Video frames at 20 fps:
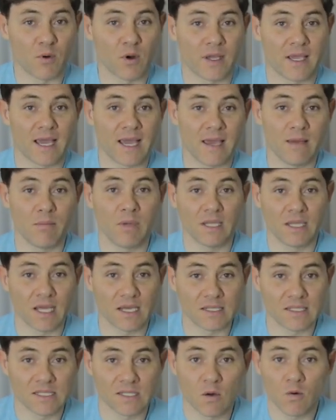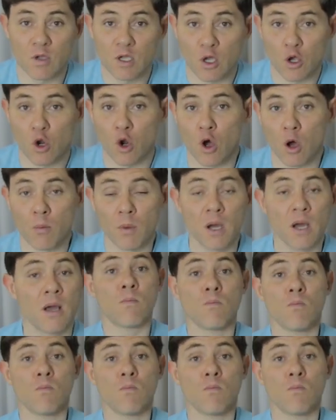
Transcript: porque a reabilitação engloba